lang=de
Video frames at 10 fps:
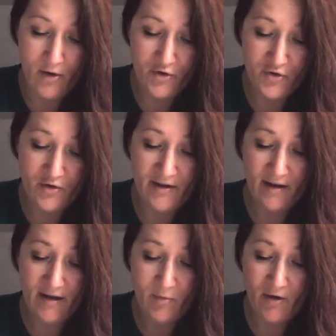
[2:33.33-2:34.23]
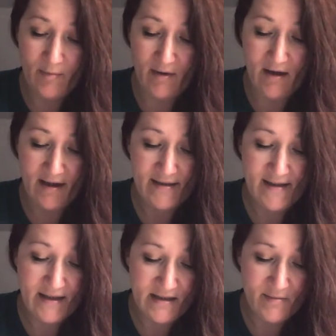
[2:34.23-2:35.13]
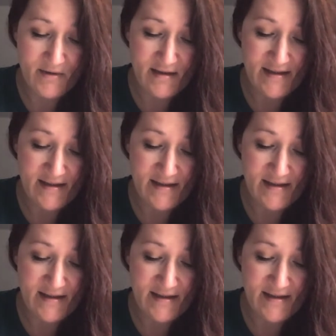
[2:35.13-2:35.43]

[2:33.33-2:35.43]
Julien kam noch einmal rein, sagte mir,